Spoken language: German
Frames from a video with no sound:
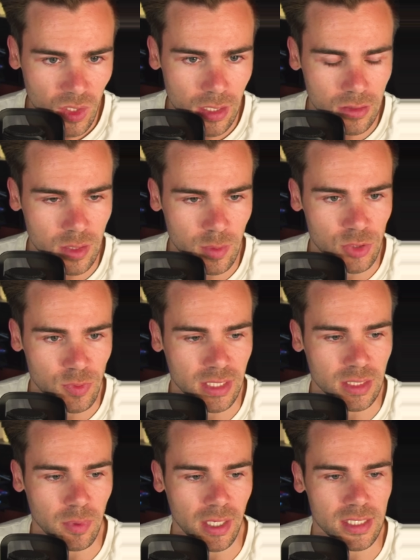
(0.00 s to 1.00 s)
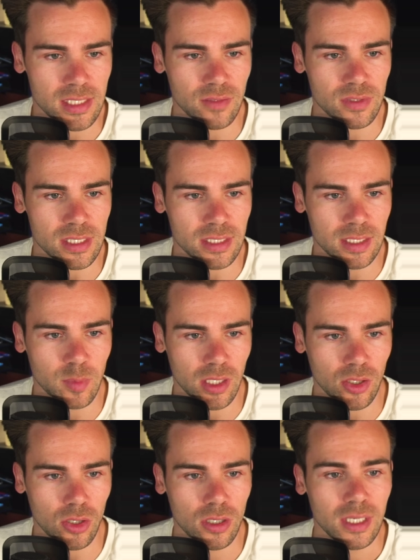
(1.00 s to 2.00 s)
Also dementsprechend die Preislevel sind
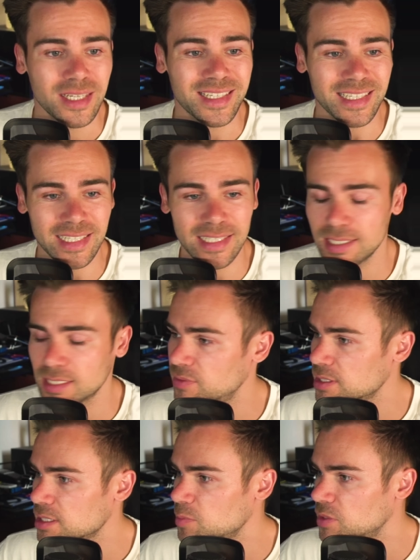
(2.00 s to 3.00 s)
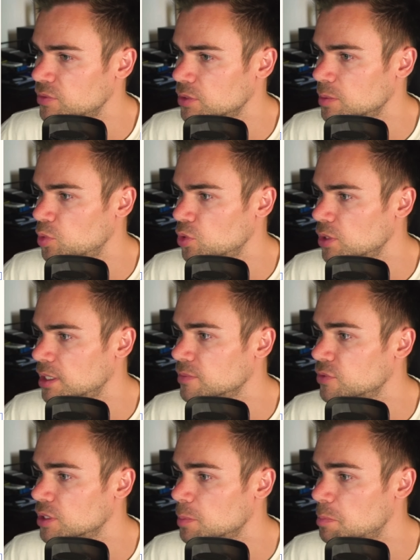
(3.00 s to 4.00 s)
immer noch ähnlich, was ich mir für den
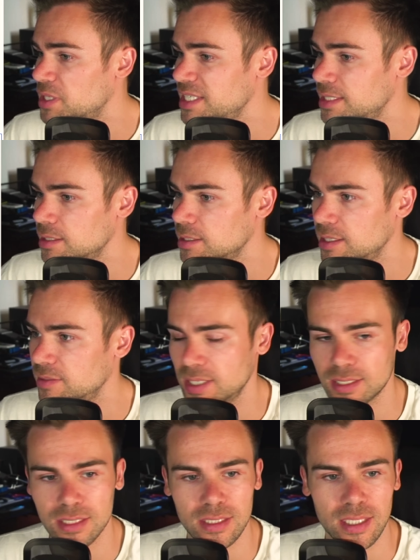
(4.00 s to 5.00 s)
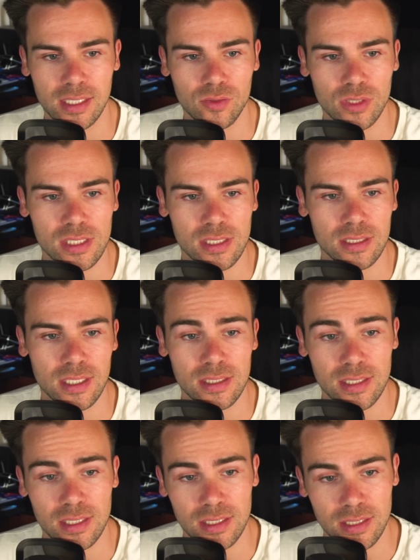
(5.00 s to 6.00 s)
Bullrun, für den Peak erwarten kann. Und das sind
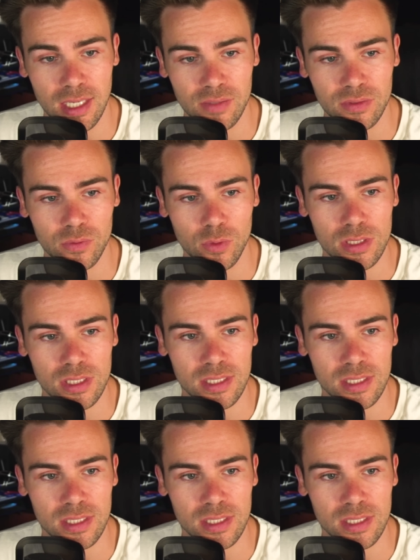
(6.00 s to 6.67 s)
tatsächlich nach wie vor